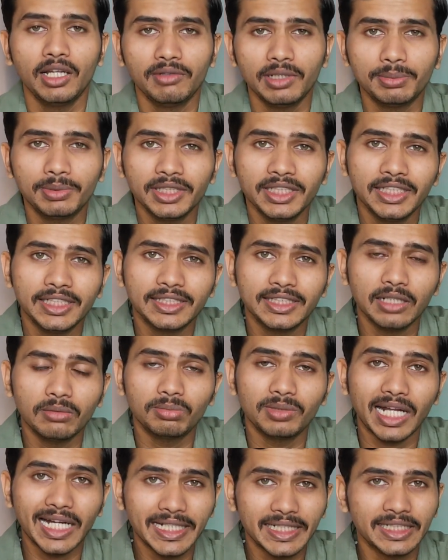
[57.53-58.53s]
फिफ्टी निट्स का
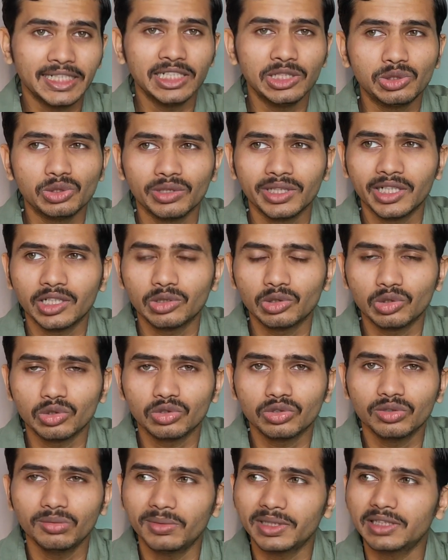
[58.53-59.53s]
ब्राइटनेस जो है ना
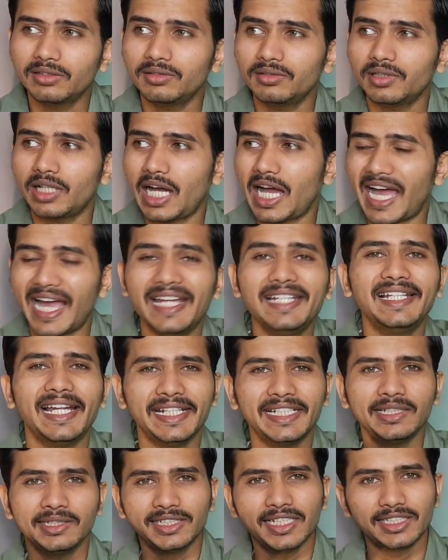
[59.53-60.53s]
दोस्तों मतलब हाई
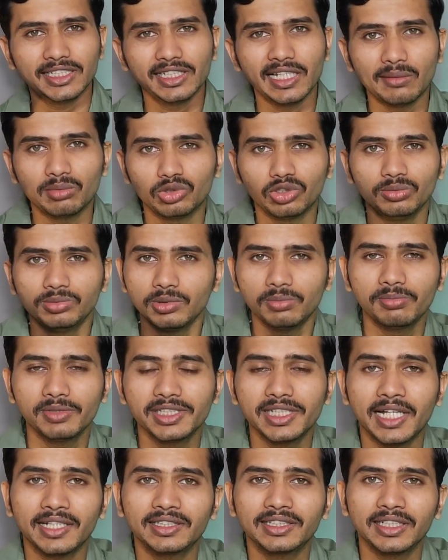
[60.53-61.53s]
लाइटिंग जैसे आप धूप धूप में
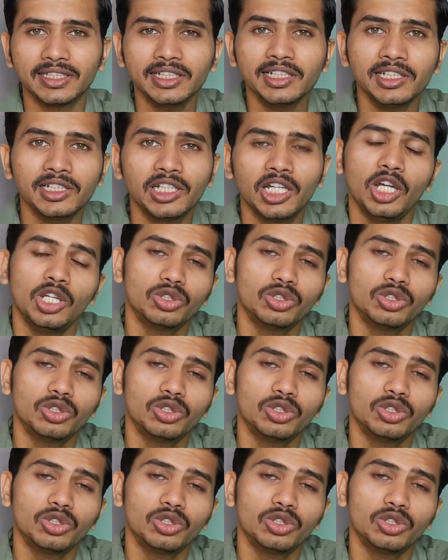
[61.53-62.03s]
जाते हैं ना